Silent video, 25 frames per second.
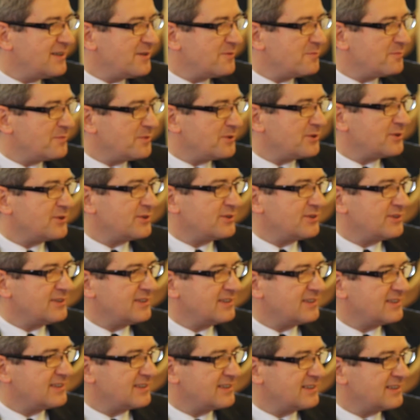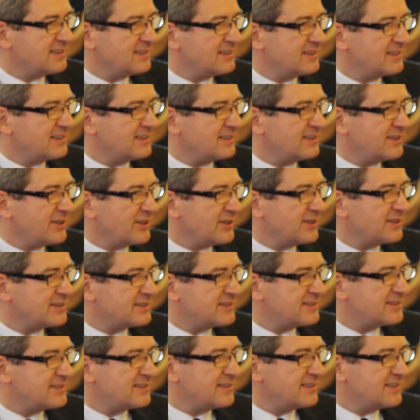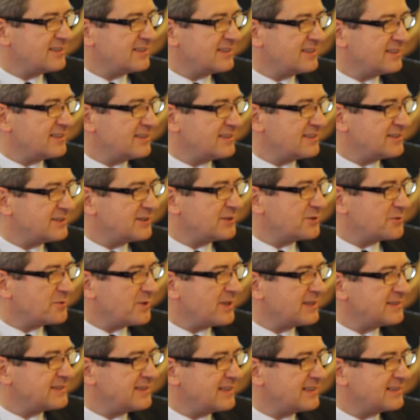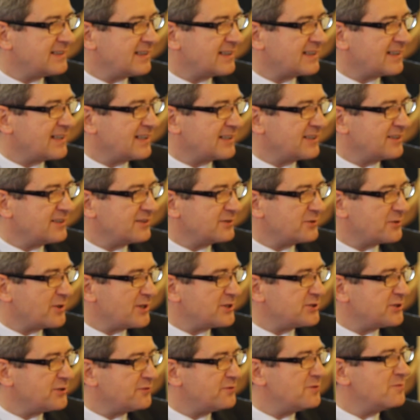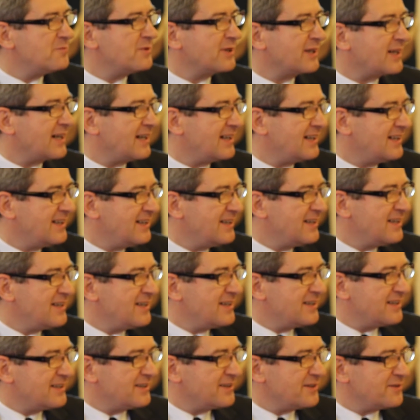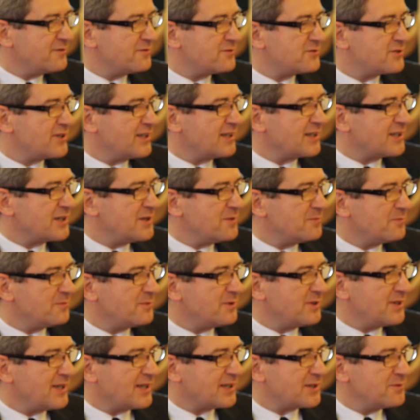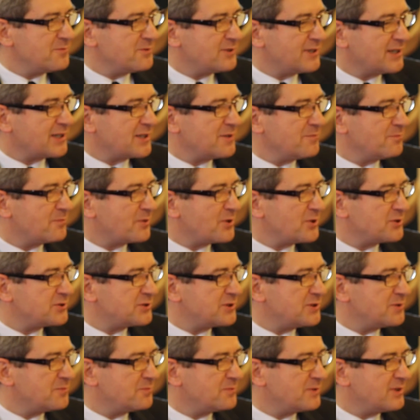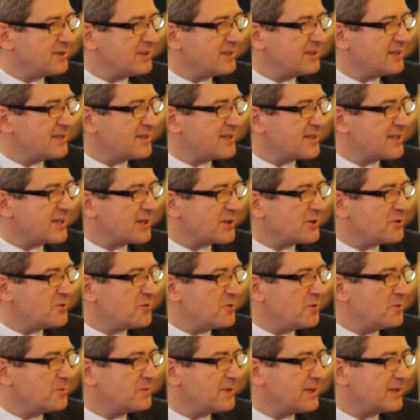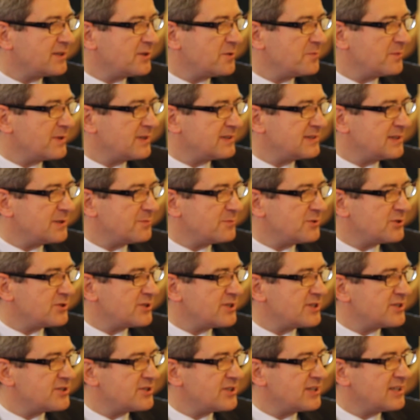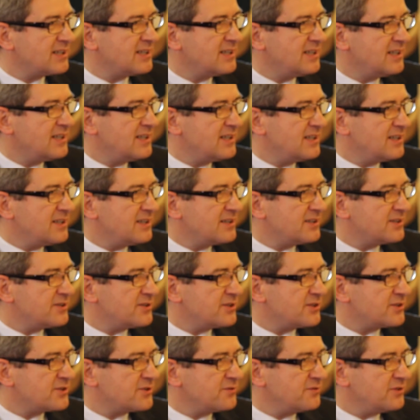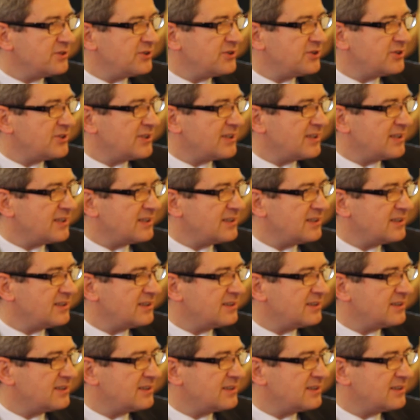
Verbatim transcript: bo to jest sytuacja taka, która się wymyka E, wszelkim jakimś takim prostym e, regułom. Natomiast ja myślę, że rzeczywiście e,